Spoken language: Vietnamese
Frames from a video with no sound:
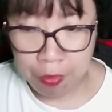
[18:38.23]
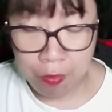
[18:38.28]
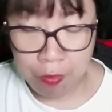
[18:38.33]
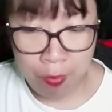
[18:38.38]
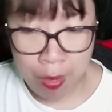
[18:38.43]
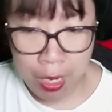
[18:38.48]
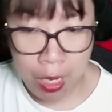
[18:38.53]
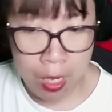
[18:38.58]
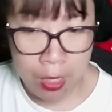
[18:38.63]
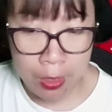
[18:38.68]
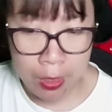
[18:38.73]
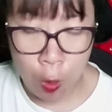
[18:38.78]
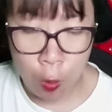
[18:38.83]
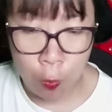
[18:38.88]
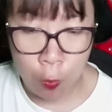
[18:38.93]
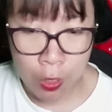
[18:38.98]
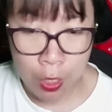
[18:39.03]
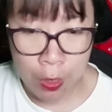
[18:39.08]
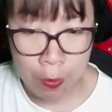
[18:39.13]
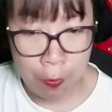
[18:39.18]
Và lời
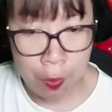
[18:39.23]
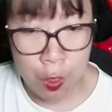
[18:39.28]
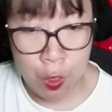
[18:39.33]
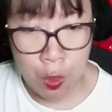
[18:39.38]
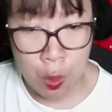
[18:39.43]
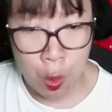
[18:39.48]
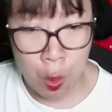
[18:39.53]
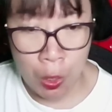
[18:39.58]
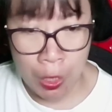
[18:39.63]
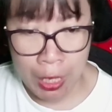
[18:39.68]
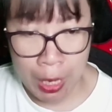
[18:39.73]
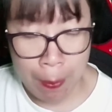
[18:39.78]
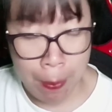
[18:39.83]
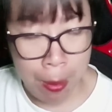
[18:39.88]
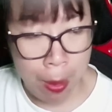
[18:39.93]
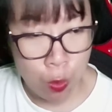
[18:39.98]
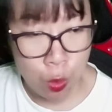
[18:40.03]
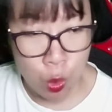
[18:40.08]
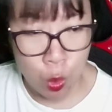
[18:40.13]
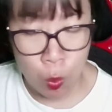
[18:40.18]
cầu viện vừa rồi đã
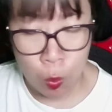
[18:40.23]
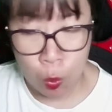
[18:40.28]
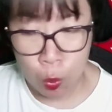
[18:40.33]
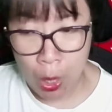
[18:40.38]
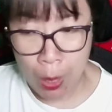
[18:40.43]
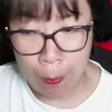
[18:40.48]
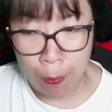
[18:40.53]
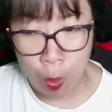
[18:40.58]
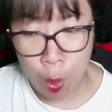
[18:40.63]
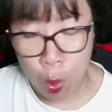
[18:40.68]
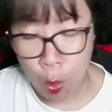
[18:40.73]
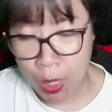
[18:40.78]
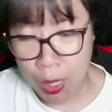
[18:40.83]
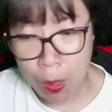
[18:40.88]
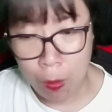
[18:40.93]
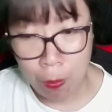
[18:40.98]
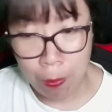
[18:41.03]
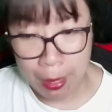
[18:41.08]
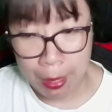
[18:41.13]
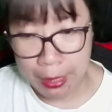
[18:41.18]
bao trùm toàn bộ
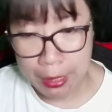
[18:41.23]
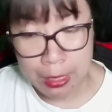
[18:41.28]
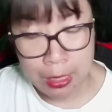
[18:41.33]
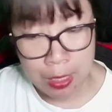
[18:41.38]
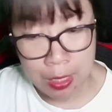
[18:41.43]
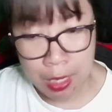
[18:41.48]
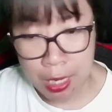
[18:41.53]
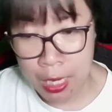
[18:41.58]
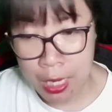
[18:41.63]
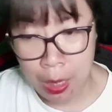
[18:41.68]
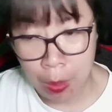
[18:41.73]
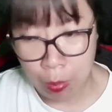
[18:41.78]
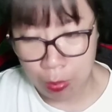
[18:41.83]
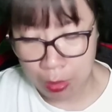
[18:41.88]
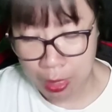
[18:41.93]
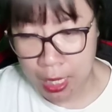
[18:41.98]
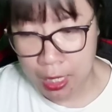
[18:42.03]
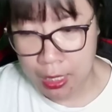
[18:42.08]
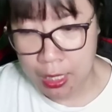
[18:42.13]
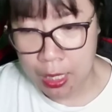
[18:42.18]
long mạch dưới lòng đất.